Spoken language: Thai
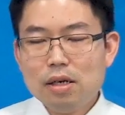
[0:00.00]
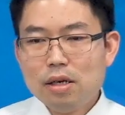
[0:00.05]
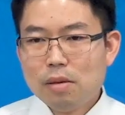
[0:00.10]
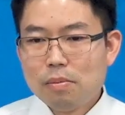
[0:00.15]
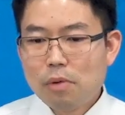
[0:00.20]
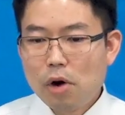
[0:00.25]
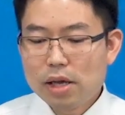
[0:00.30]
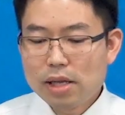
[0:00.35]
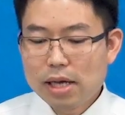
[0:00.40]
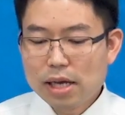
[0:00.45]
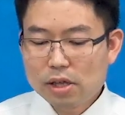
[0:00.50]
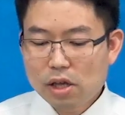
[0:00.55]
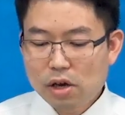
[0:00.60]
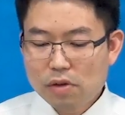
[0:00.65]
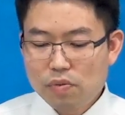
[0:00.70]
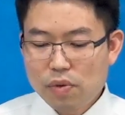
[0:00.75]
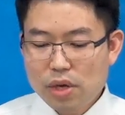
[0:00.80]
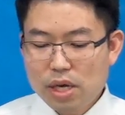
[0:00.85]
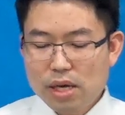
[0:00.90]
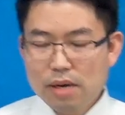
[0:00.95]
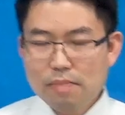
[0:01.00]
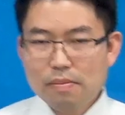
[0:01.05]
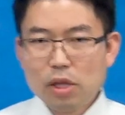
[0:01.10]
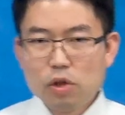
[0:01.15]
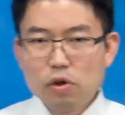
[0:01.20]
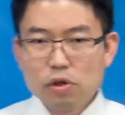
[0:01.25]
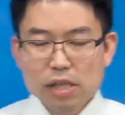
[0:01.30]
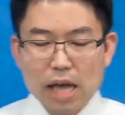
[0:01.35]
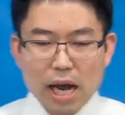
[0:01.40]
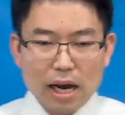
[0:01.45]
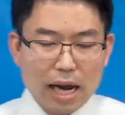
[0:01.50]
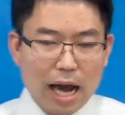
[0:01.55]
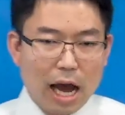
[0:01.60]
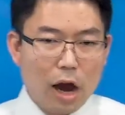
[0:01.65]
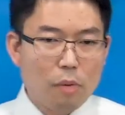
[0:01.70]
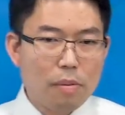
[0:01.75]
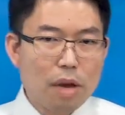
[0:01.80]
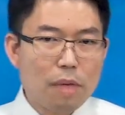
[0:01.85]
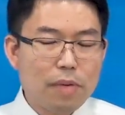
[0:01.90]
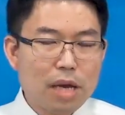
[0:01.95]
เพราะนั้นตอนนี้มนุษย์อย่างเรา
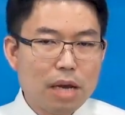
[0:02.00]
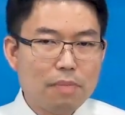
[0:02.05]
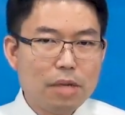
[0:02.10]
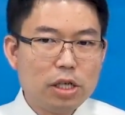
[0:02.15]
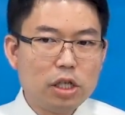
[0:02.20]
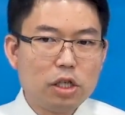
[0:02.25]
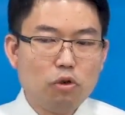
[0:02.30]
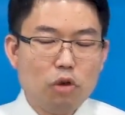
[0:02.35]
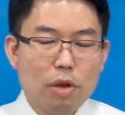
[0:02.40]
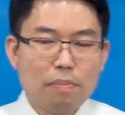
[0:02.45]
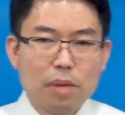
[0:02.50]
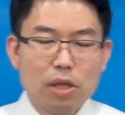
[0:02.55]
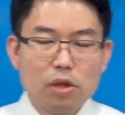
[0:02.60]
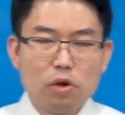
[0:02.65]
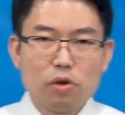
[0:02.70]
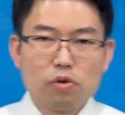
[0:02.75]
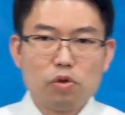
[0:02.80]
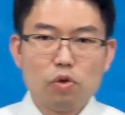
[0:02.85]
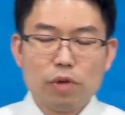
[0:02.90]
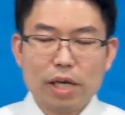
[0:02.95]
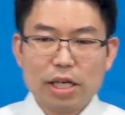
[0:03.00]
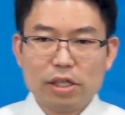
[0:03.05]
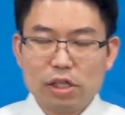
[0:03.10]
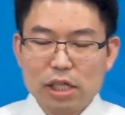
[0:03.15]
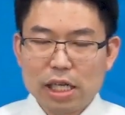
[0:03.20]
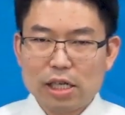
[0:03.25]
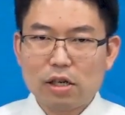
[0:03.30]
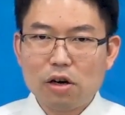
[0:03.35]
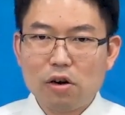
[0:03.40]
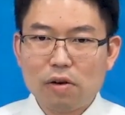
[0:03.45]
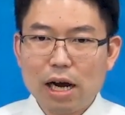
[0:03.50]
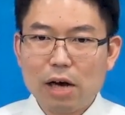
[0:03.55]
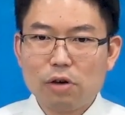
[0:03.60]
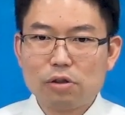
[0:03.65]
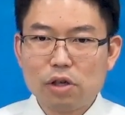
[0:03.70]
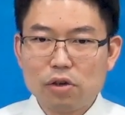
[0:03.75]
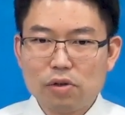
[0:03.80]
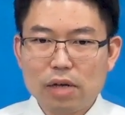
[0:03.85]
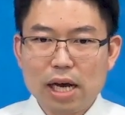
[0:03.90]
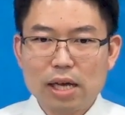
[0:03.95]
ไม่เพียงมีชีวิตมนุษย์อยู่ในจิตของเรา
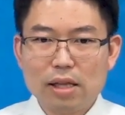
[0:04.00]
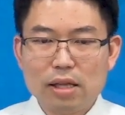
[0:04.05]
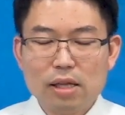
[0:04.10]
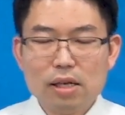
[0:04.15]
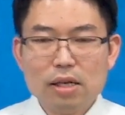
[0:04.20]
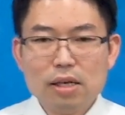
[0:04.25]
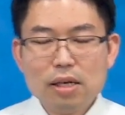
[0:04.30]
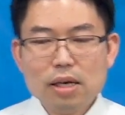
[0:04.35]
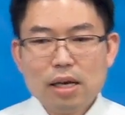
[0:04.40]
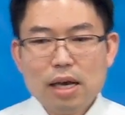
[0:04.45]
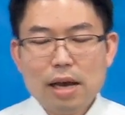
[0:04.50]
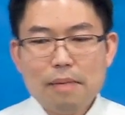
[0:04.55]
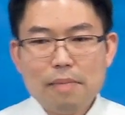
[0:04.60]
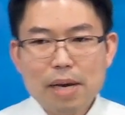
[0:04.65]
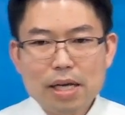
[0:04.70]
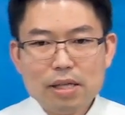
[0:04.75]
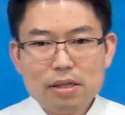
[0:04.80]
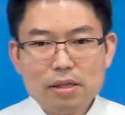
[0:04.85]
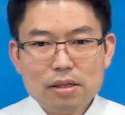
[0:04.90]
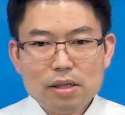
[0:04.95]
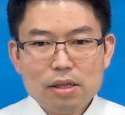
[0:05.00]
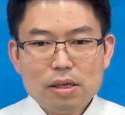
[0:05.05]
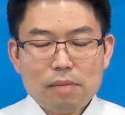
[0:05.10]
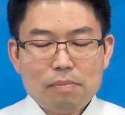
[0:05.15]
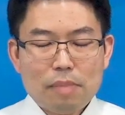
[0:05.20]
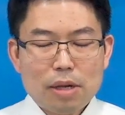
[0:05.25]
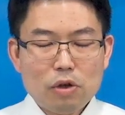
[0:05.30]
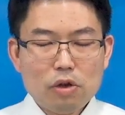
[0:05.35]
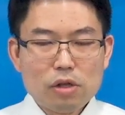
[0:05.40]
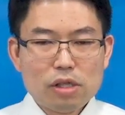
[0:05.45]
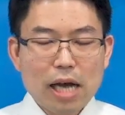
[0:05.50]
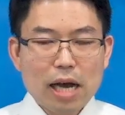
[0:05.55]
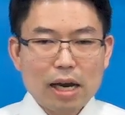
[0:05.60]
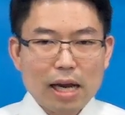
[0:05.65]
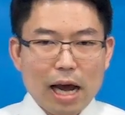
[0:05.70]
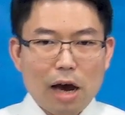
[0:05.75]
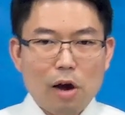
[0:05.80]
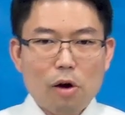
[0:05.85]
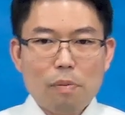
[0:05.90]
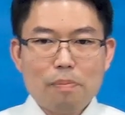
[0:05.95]
เท่านั้นเอเมนมนุษย์อย่าง
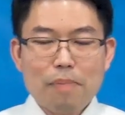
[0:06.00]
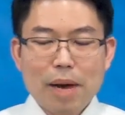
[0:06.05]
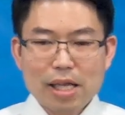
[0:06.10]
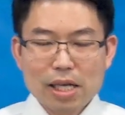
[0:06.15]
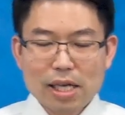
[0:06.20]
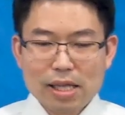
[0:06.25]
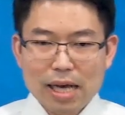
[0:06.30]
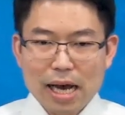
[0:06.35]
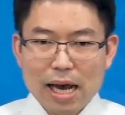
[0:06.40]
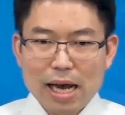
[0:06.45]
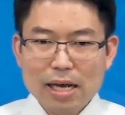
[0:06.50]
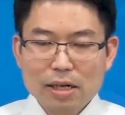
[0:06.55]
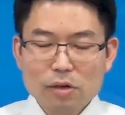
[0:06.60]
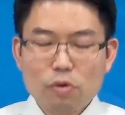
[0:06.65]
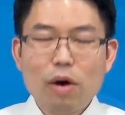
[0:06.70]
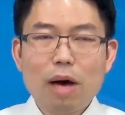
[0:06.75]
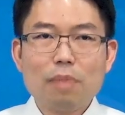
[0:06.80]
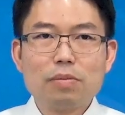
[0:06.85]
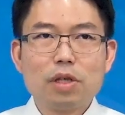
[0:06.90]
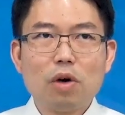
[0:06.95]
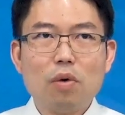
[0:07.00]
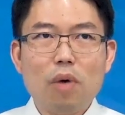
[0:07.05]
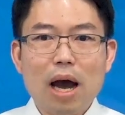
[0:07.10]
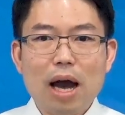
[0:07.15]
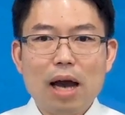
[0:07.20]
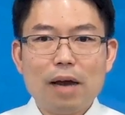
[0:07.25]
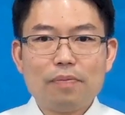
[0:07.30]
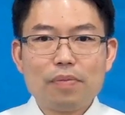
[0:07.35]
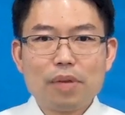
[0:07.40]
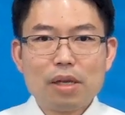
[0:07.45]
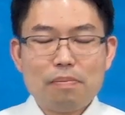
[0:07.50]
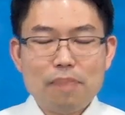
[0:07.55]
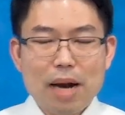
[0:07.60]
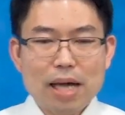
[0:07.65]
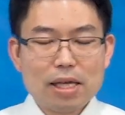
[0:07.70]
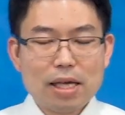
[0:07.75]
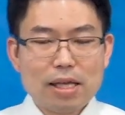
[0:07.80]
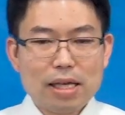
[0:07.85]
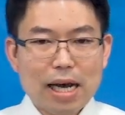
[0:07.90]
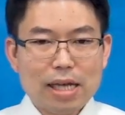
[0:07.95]
เราปรารถนาความสว่างปรา
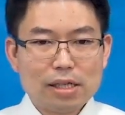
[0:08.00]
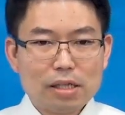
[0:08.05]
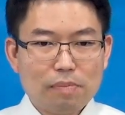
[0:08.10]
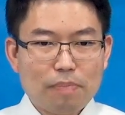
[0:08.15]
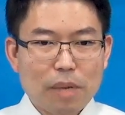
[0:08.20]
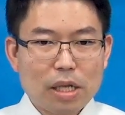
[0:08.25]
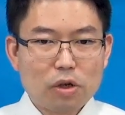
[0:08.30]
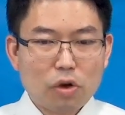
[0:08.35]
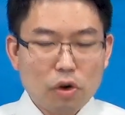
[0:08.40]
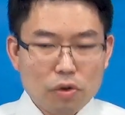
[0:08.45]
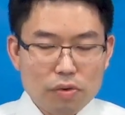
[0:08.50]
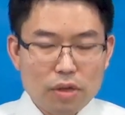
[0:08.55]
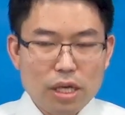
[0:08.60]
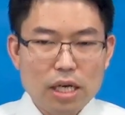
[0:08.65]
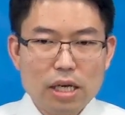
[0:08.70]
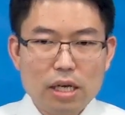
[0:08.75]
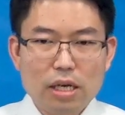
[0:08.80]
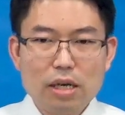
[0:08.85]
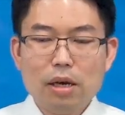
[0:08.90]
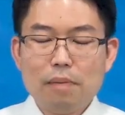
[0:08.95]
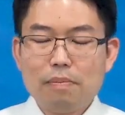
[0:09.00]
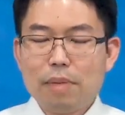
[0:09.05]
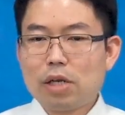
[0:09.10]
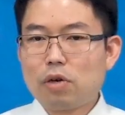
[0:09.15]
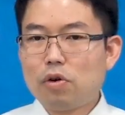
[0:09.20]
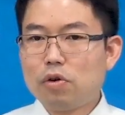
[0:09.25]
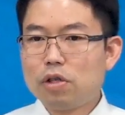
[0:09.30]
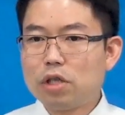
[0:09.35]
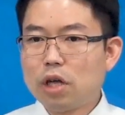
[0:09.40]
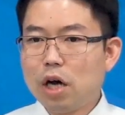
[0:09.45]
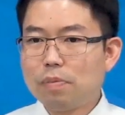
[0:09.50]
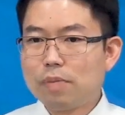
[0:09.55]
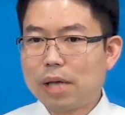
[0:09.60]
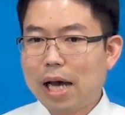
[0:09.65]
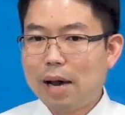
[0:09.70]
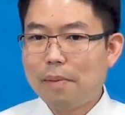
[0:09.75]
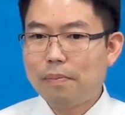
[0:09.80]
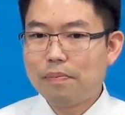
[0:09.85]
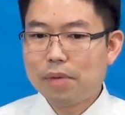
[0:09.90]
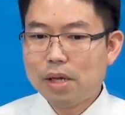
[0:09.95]
รถนาจะเป็นคนดีเป็นคนชอบธ
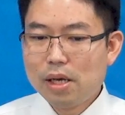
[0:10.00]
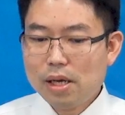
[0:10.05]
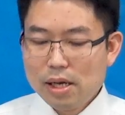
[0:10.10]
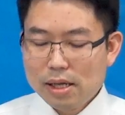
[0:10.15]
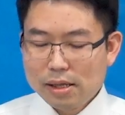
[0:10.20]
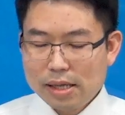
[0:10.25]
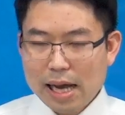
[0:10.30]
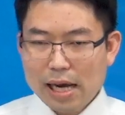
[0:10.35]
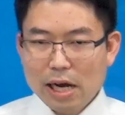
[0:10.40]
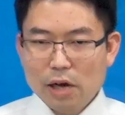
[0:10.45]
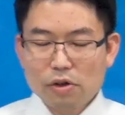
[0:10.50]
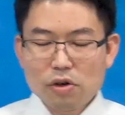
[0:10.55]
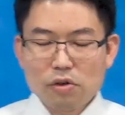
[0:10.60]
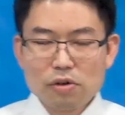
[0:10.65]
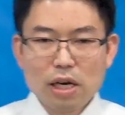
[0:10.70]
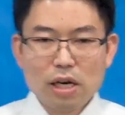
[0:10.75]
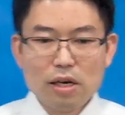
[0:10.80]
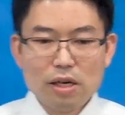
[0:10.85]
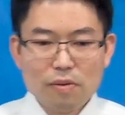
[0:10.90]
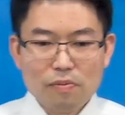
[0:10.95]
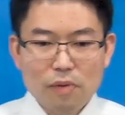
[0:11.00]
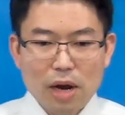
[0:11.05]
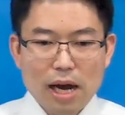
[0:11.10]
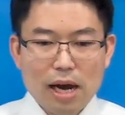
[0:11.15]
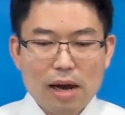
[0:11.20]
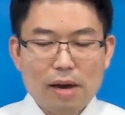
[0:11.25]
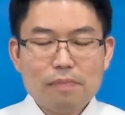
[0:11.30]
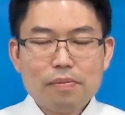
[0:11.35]
รรมแต่เราต้องอย่าลืมว่า